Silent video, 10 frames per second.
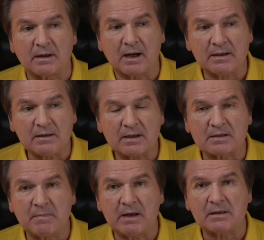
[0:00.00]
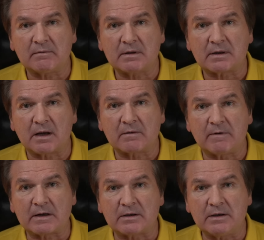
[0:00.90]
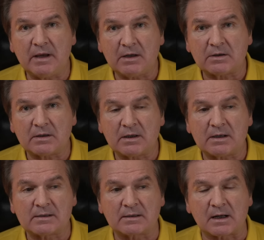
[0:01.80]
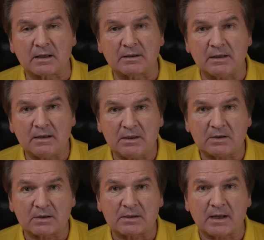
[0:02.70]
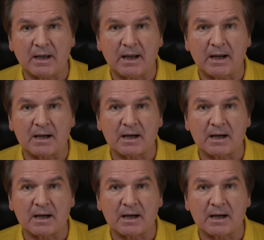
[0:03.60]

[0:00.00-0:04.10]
Они рассматривались как важнейшая стратегическая